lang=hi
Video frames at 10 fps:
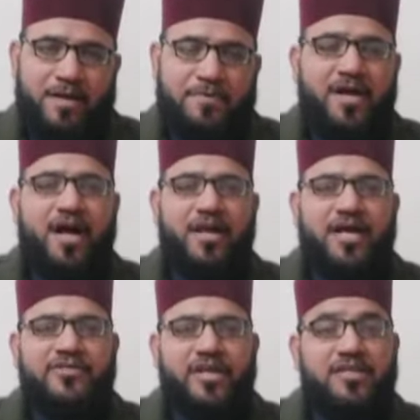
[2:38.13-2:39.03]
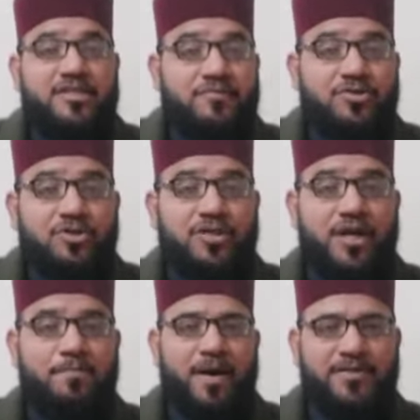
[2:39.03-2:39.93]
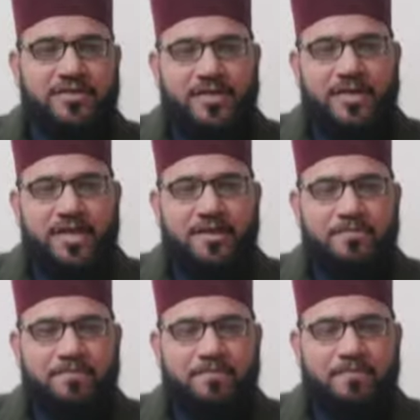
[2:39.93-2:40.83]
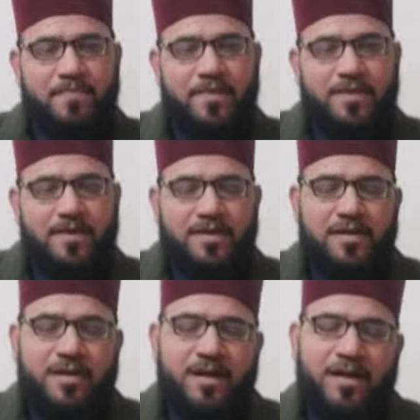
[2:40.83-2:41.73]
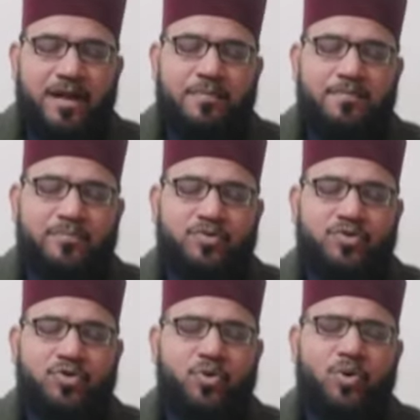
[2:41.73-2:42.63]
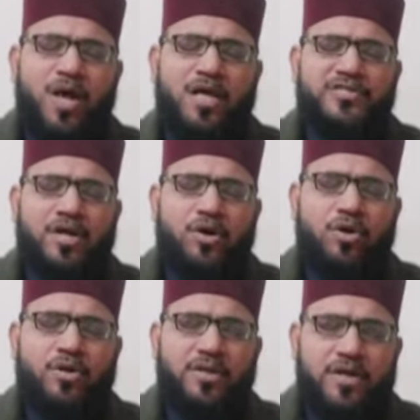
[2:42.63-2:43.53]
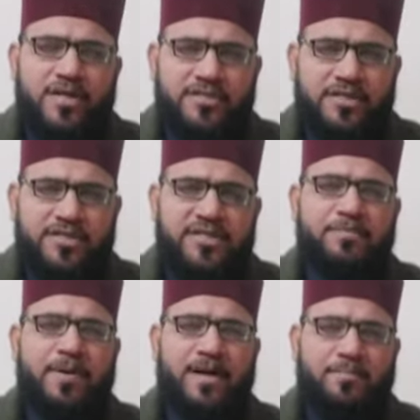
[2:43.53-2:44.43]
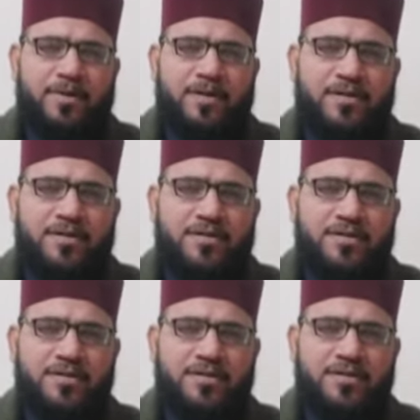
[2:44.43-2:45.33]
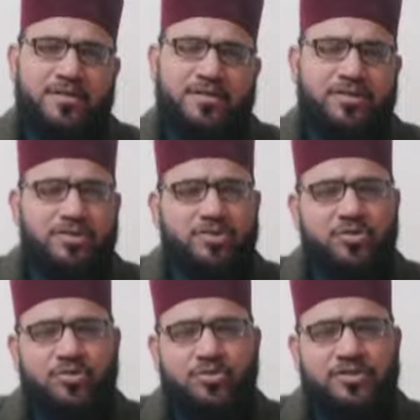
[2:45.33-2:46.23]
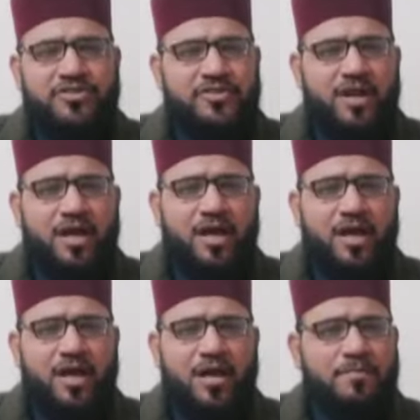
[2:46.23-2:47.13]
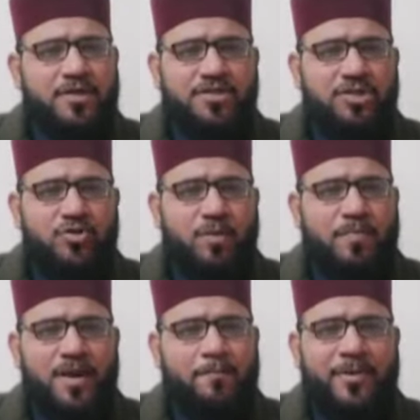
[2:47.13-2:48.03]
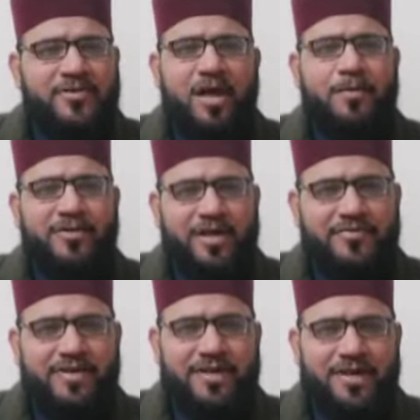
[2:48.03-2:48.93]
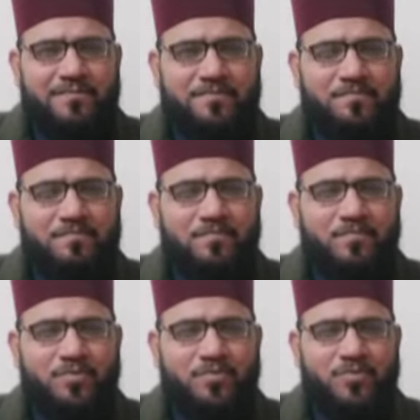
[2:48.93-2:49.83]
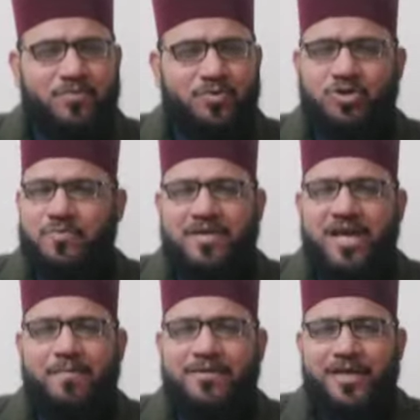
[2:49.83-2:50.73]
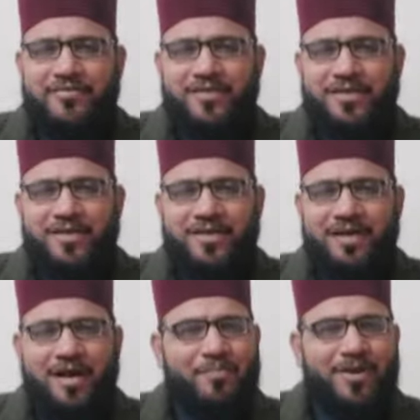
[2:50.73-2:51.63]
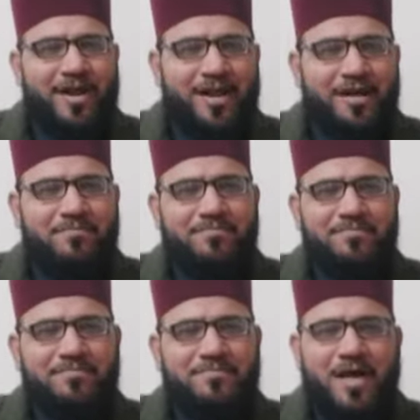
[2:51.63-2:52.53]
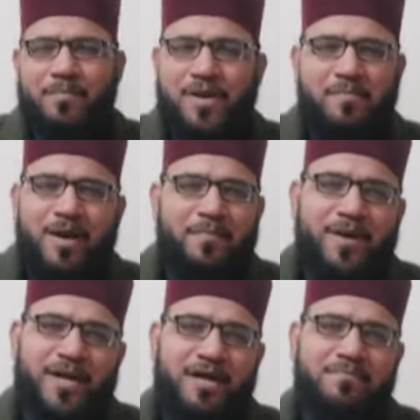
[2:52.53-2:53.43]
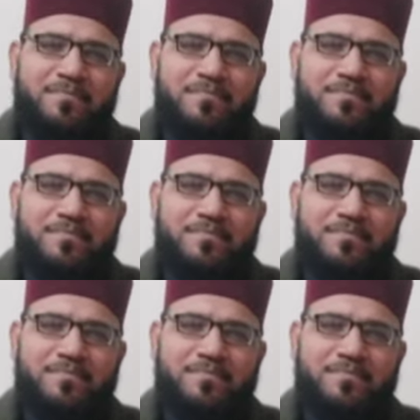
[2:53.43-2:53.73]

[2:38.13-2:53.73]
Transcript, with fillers: अब यहाँ नाजरीन तवज्जो तलब बात यह है कि अगर हम थोड़ा सा गौर करें इस हदीस पाक पर तो जिस तरह हम किसी को अपना पता बताते हैं तो उसमें क्या बताते हैं अपना नाम अपने बाप का नाम